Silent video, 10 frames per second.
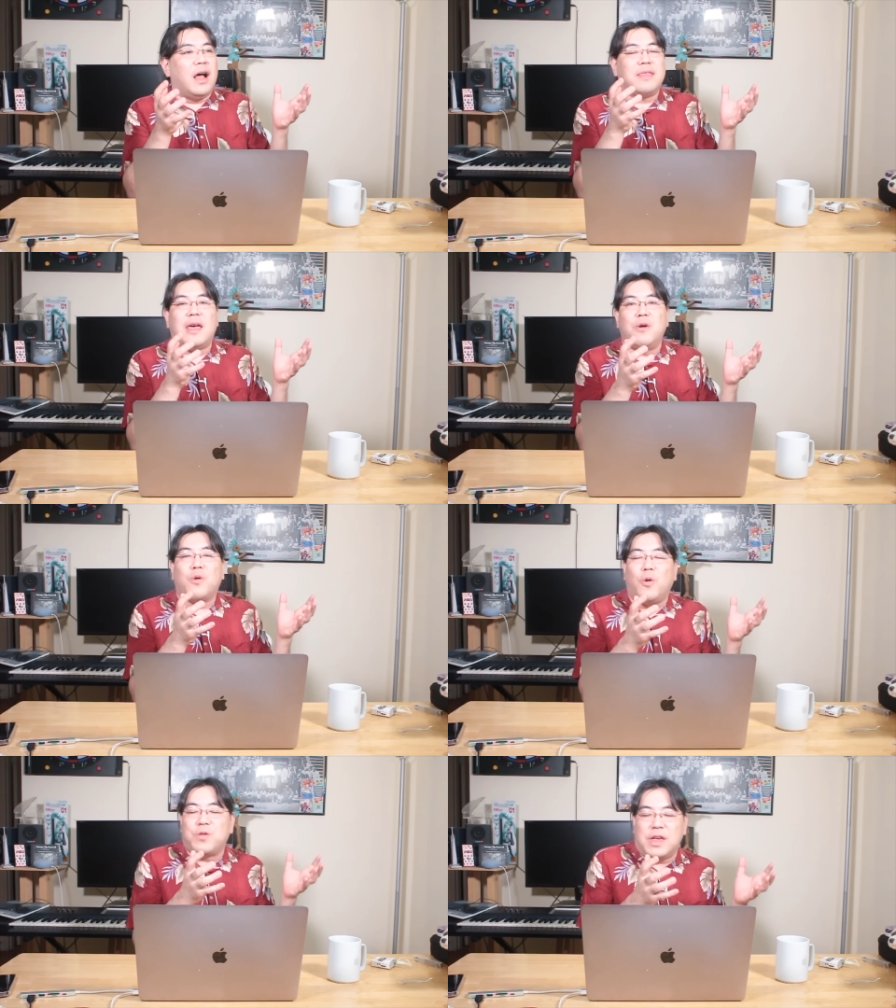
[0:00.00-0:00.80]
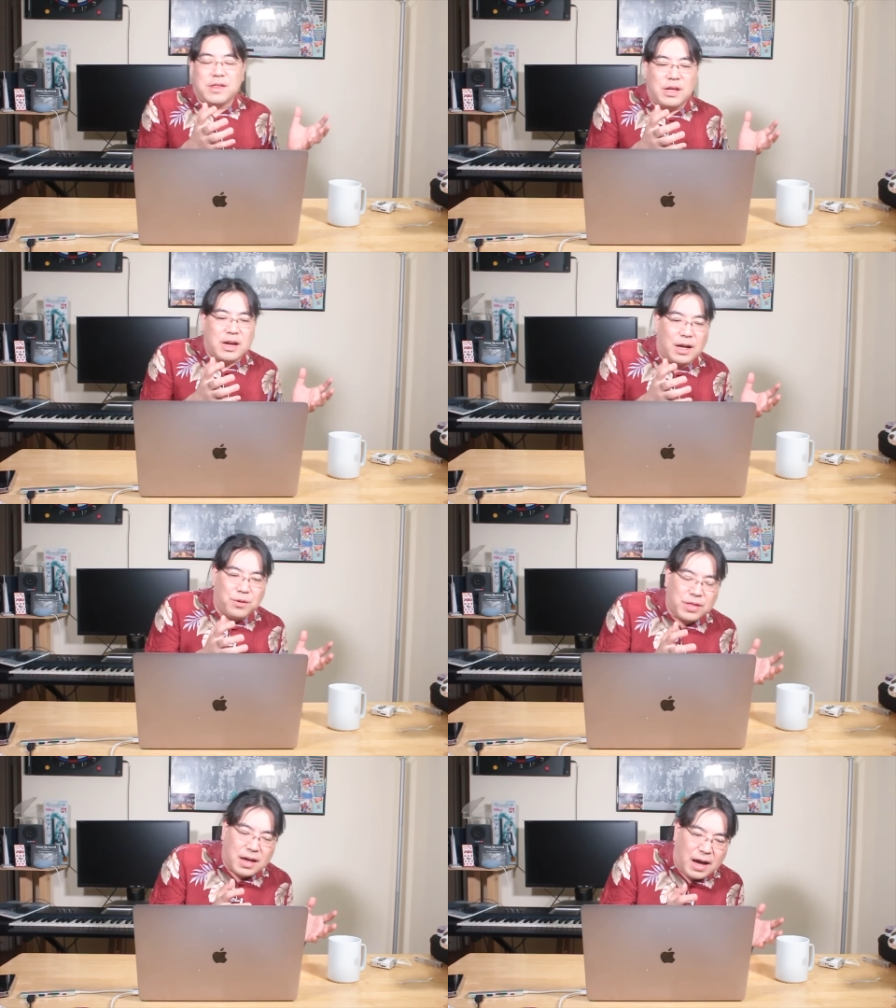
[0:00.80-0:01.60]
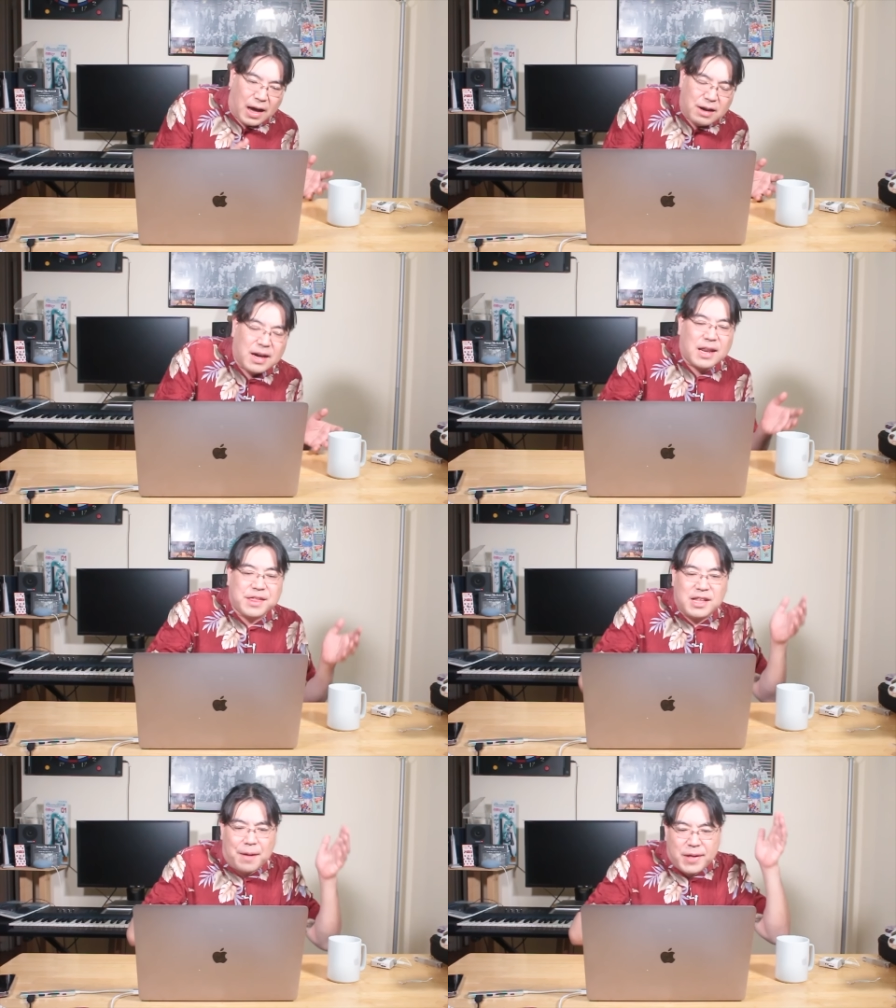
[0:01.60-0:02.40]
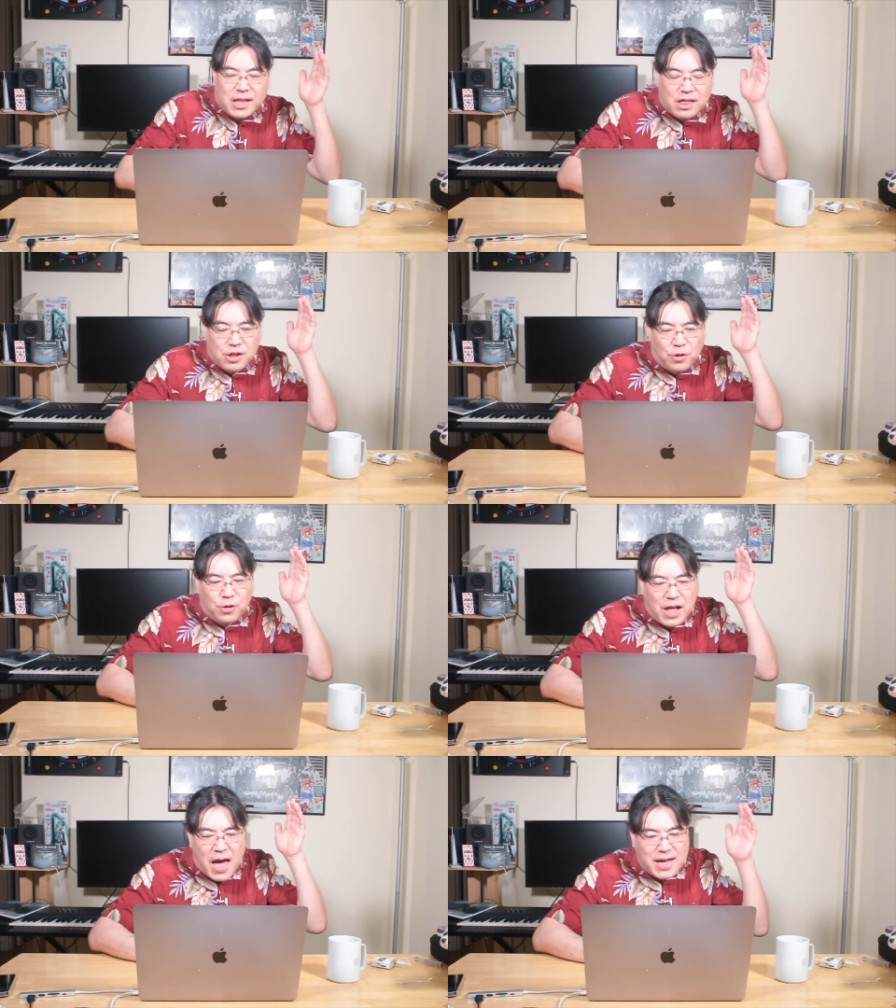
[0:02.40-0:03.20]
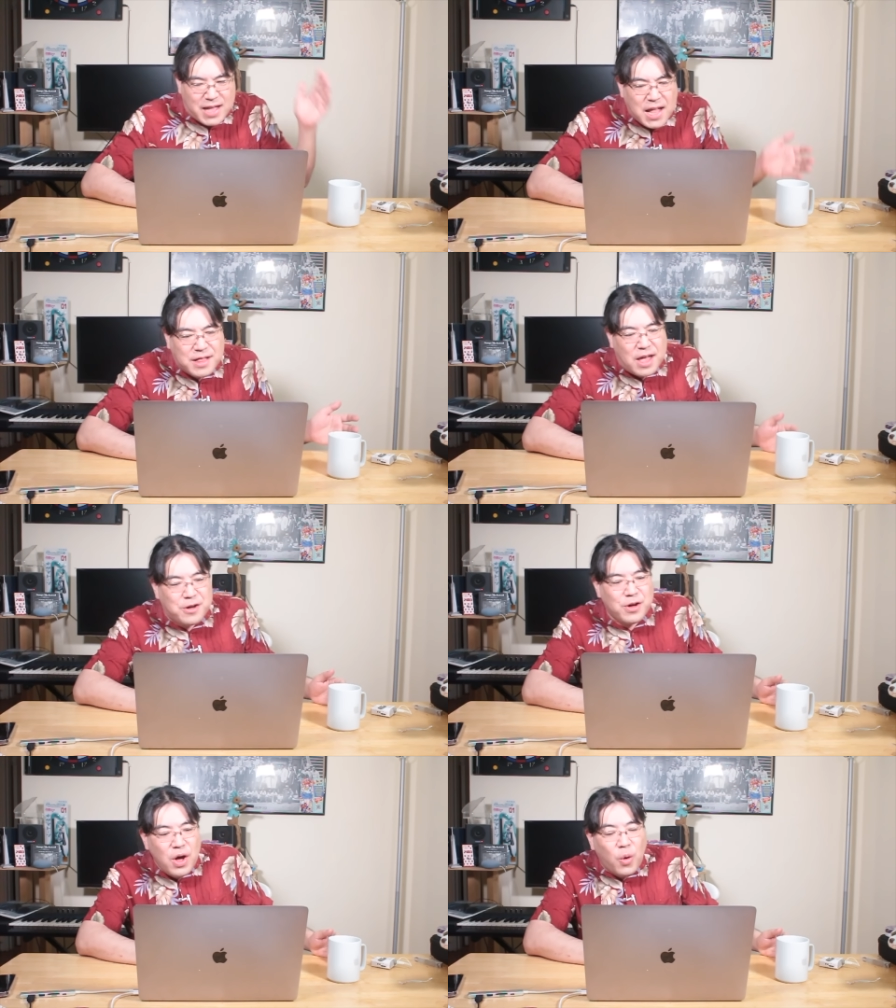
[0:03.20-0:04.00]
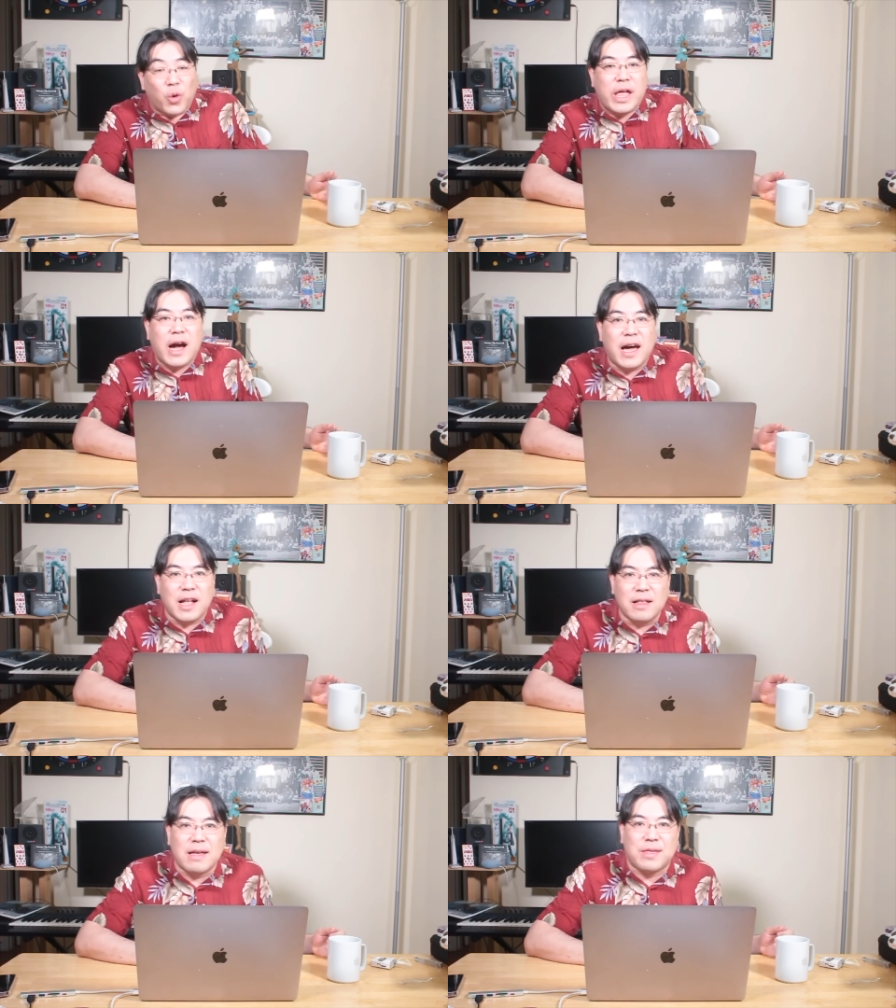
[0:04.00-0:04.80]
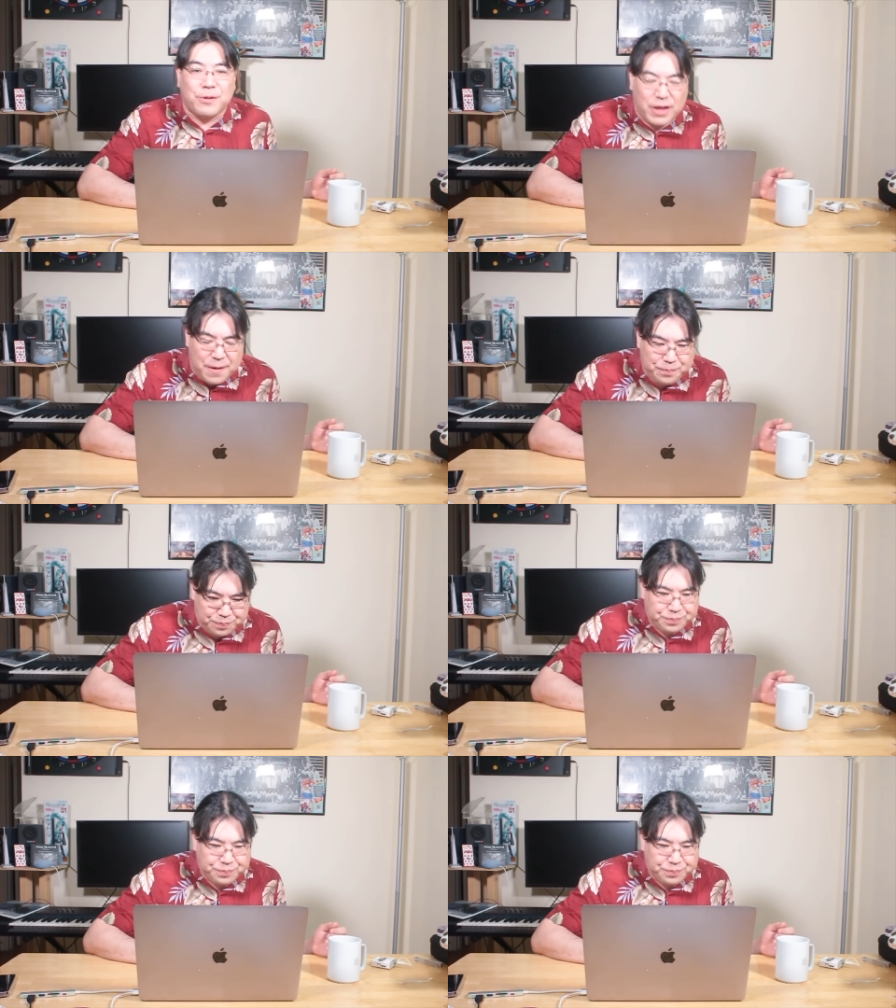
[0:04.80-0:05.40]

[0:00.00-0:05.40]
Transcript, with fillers: 犯罪を構成している可能性があるから調べてちょうだいねっていうお願いなんですよね。